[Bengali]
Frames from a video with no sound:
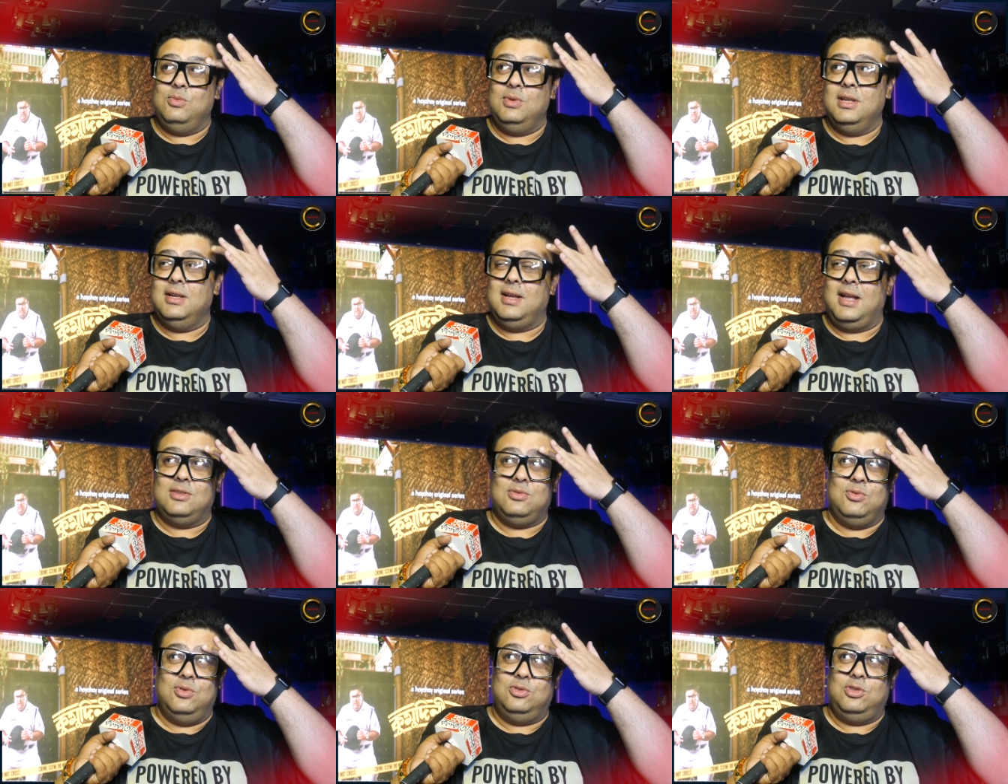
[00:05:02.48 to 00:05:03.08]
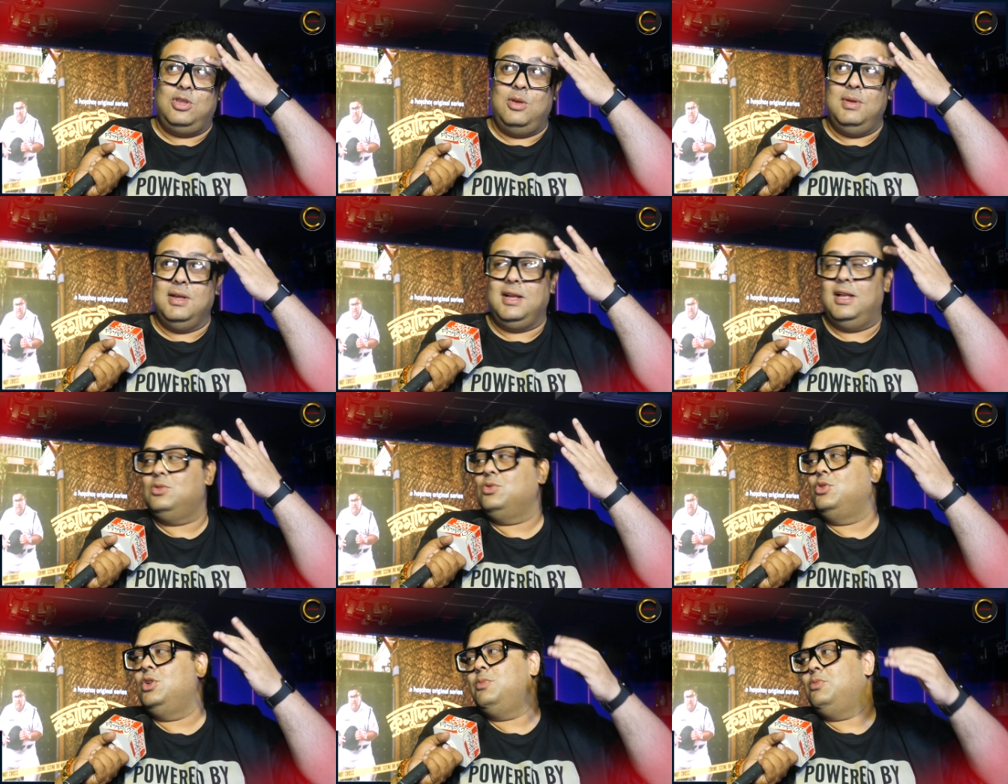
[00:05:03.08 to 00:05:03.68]
তোমাকে কাজ করতে হবে
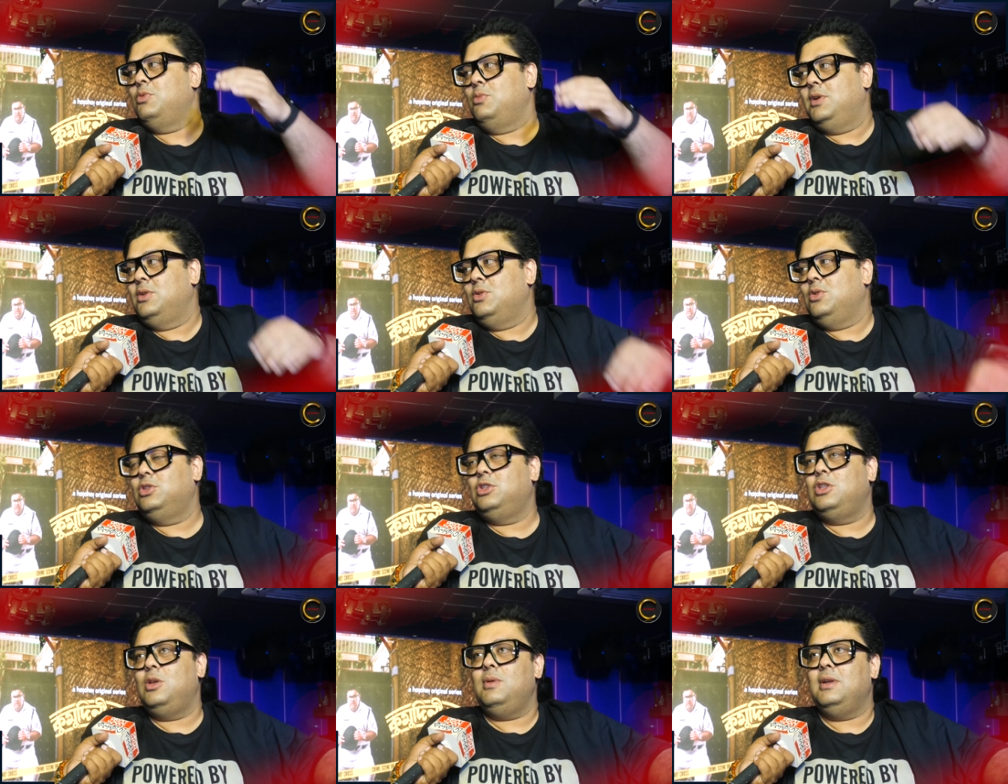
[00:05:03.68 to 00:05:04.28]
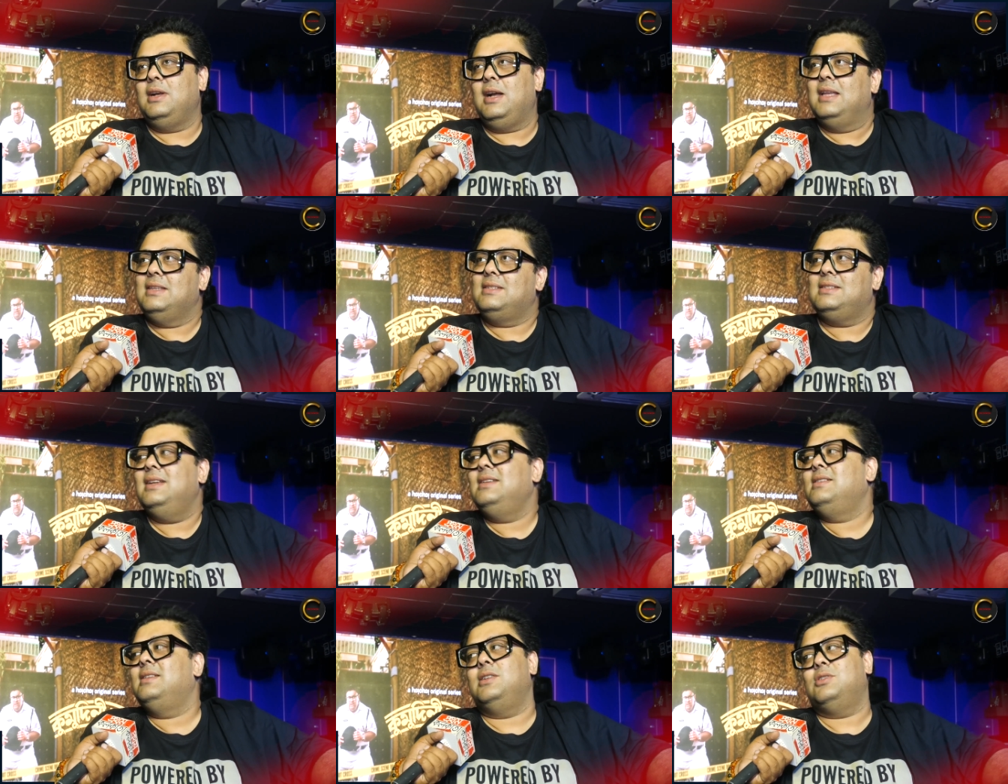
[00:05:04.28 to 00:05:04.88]
কাজ করে প্রমাণ করতে হবে
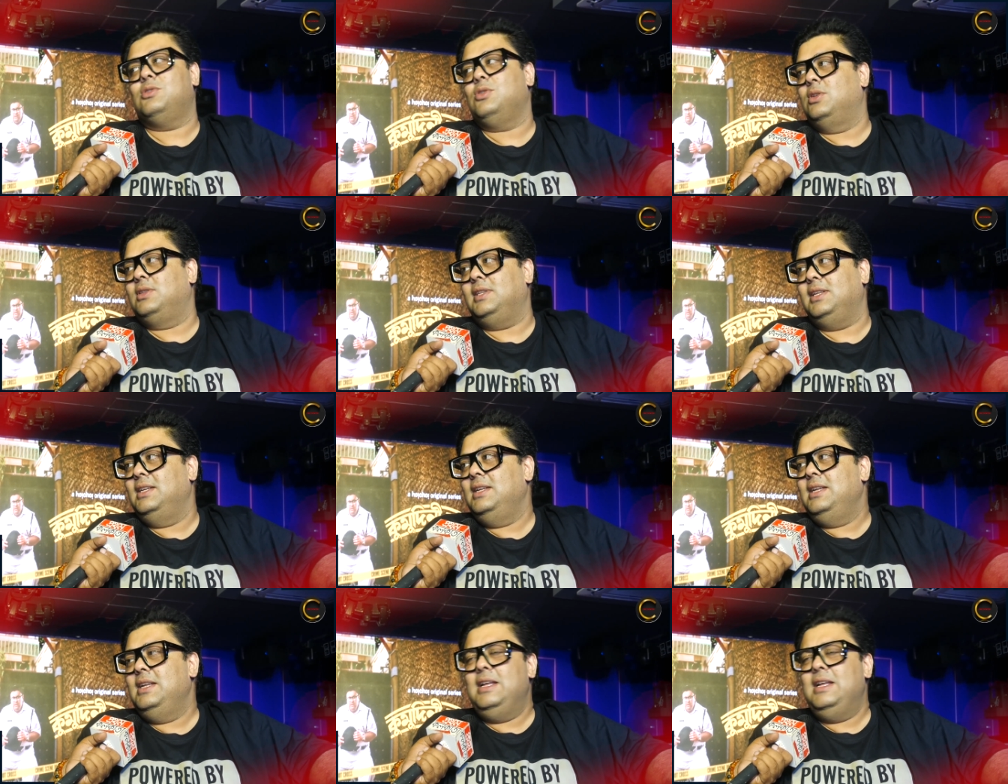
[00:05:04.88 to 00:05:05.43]
কাজটাই শেষ কথা